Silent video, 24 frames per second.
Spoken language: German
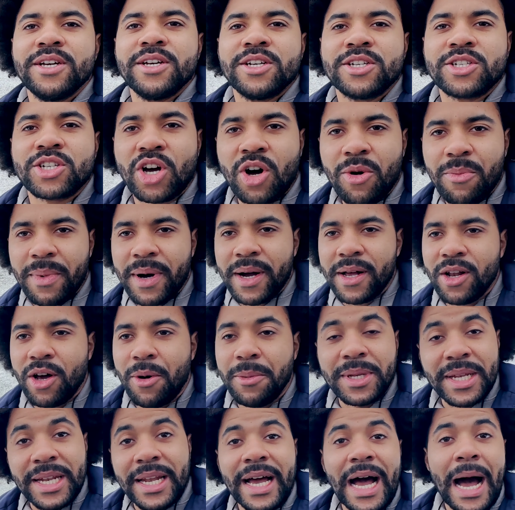Schau mal, ob
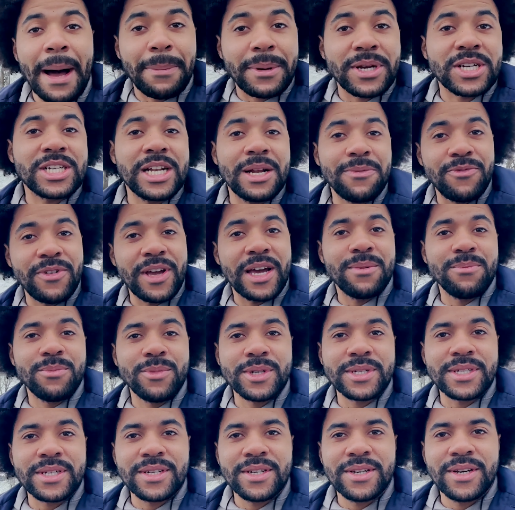ich danach abgeschleppt werden
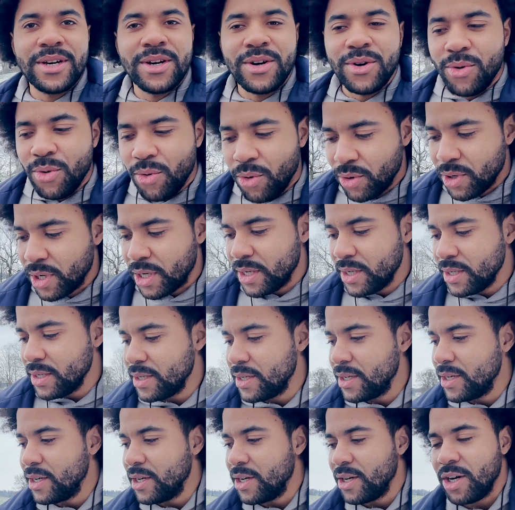muss oder
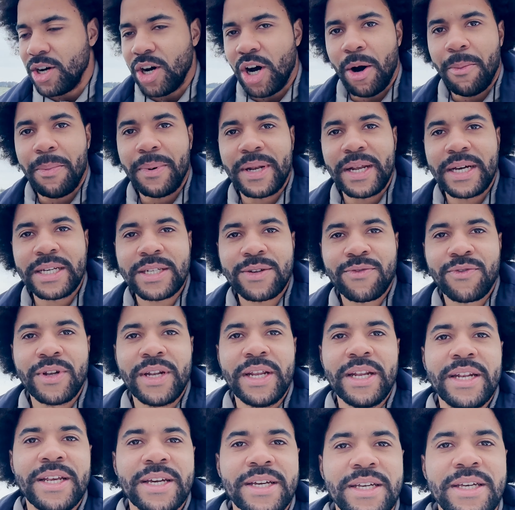ob er das von der
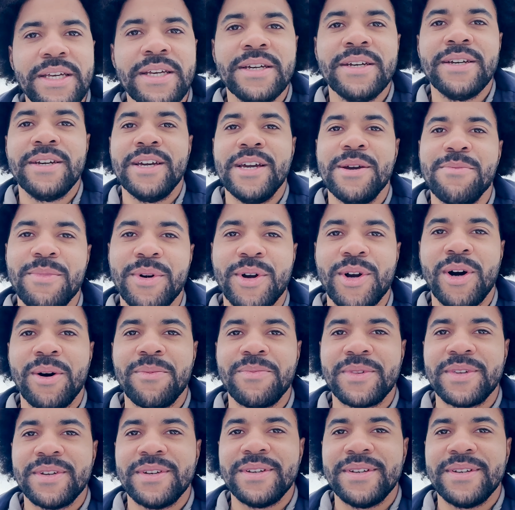Energie hinbekommt.